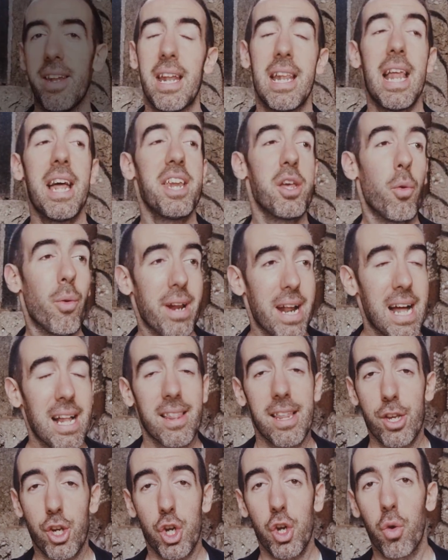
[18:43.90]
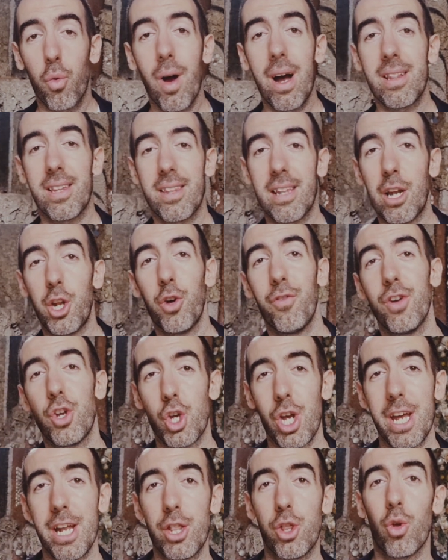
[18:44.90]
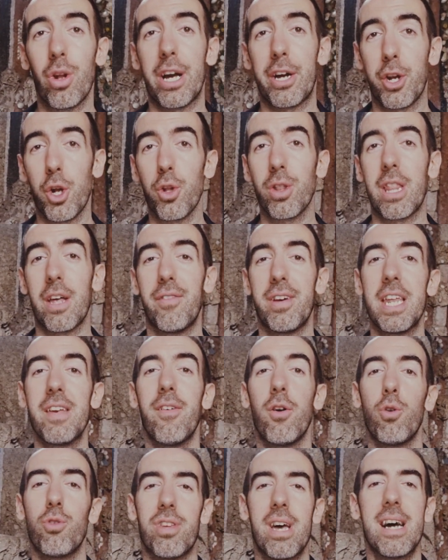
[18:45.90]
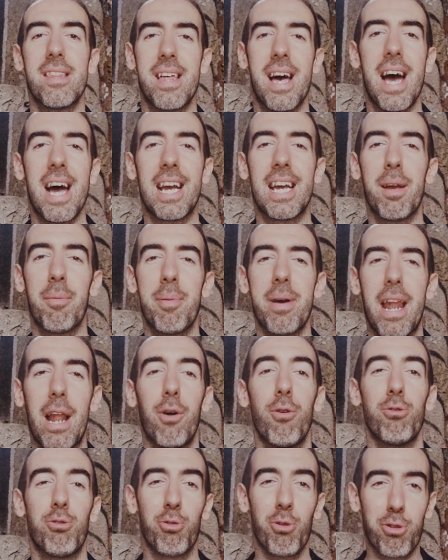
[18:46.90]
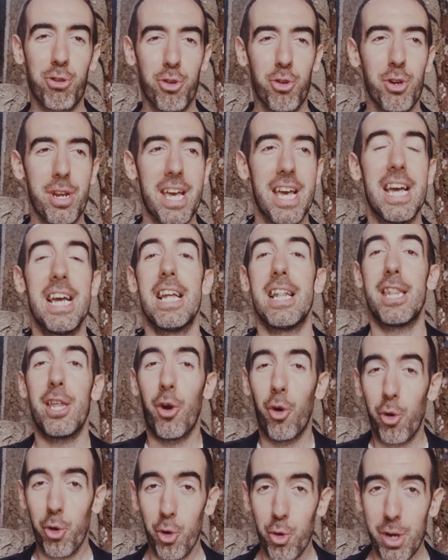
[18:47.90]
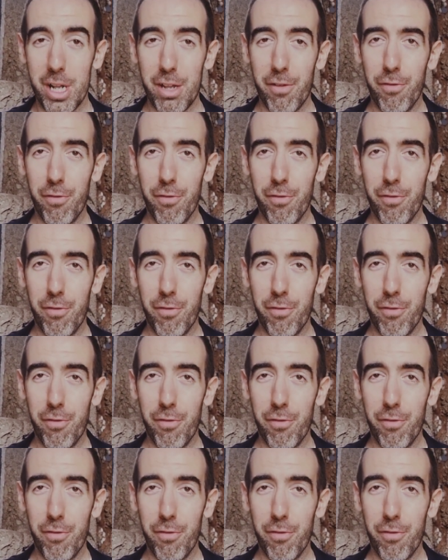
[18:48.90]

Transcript: Negli anni 40 e 50 del Novecento la grotta veniva usata anche per la costruzione di corone di